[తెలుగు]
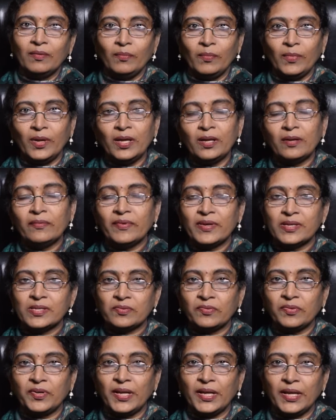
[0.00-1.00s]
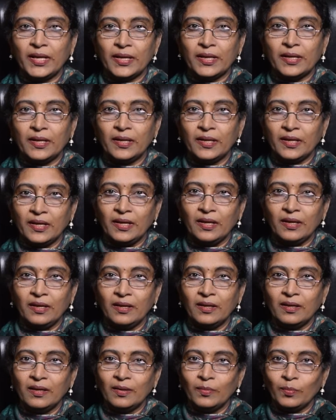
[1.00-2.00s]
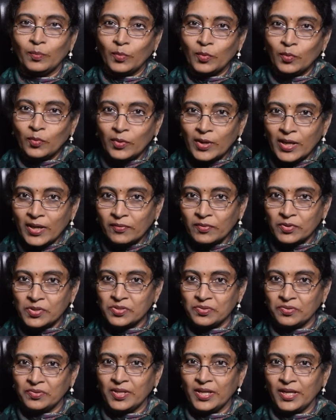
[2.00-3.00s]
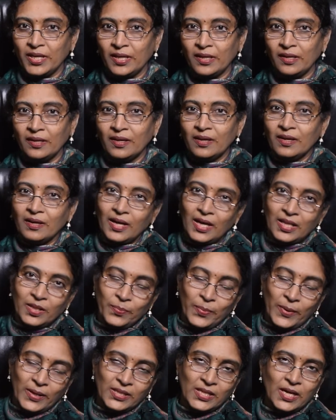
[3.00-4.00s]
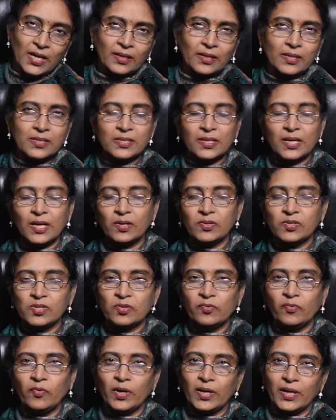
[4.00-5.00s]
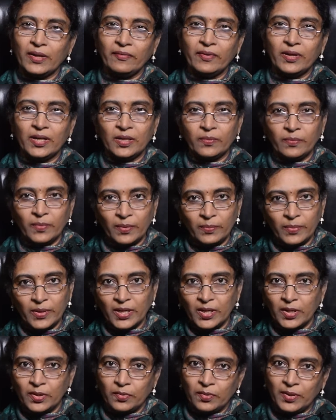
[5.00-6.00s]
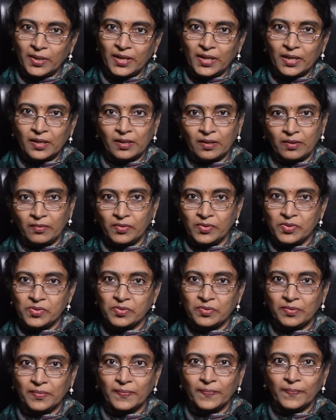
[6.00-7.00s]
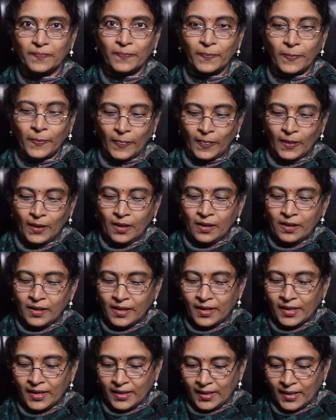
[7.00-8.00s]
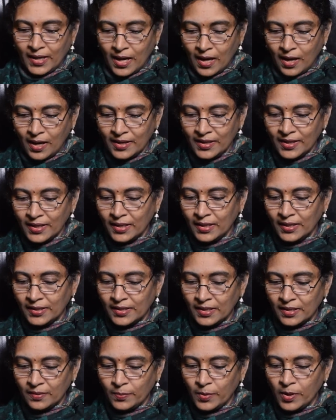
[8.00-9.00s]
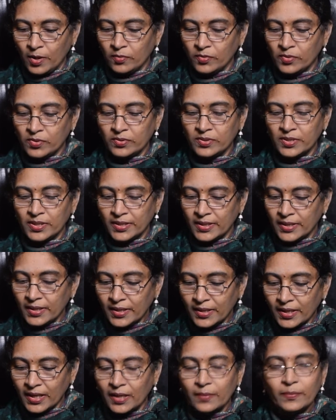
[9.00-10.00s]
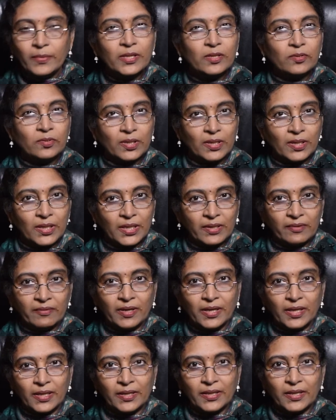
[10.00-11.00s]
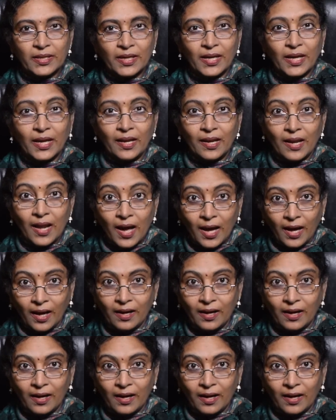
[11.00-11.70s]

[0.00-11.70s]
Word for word: మీరు వేసుకునే లెక్కలకి మూడే వస్తుందండి అది పైథాగరస్ కావచ్చు వాట్ ఎవర్ ఇట్ మే బి కీరో అయినా కావచ్చు ఇక్కడ కా అనే లెటర్ బాగుంటుందండి ఎనిమిదవ తారీఖు వాళ్ళకి లా